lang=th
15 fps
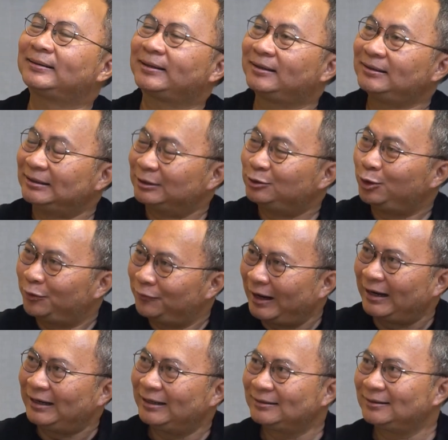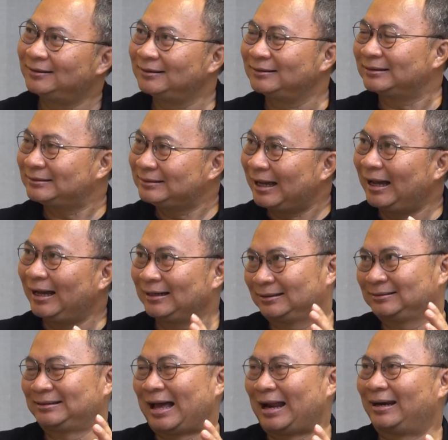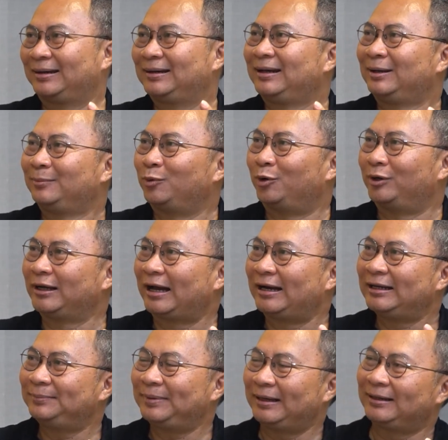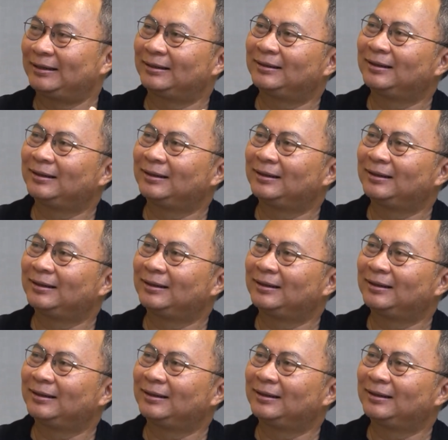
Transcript: ก็ถึงช่วงเวลาที่จะต้องสร้างสรรค์ผลงานที่เป็น